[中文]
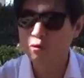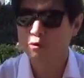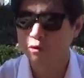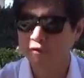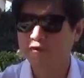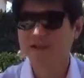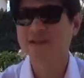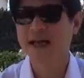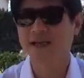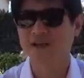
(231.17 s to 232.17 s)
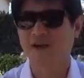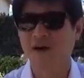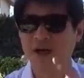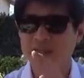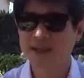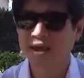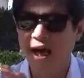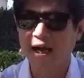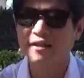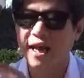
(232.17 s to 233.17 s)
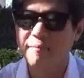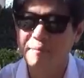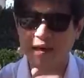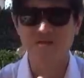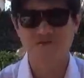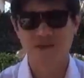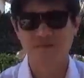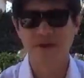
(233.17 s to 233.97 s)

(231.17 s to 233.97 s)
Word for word: 浴血奋战的时候，这个孩子还没出生。